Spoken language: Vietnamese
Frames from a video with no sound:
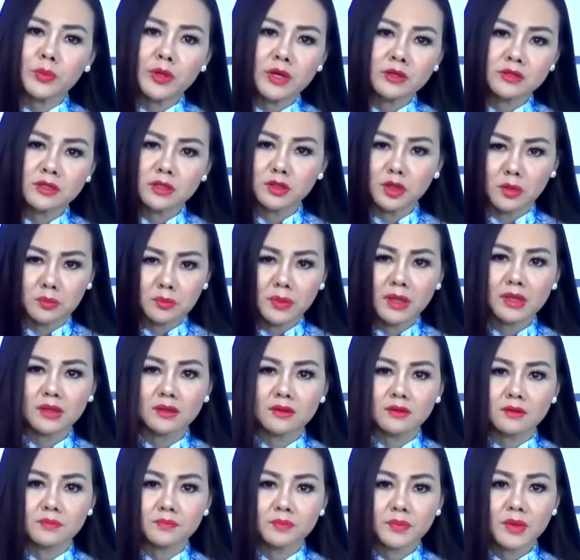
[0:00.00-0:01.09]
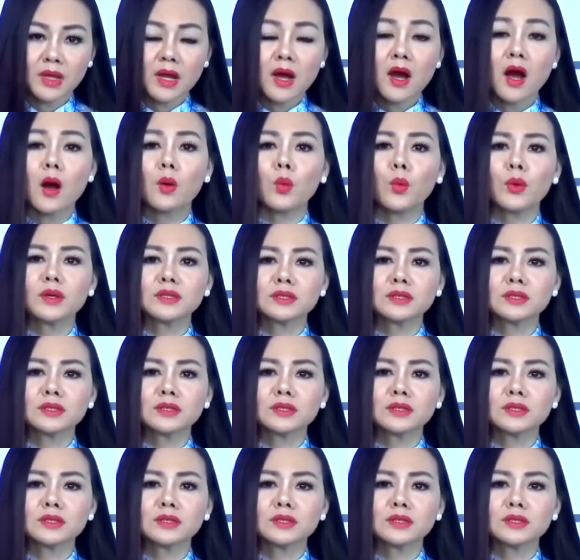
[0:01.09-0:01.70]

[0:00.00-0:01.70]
giữ chức Tổng Bí thư, ông Nguyễn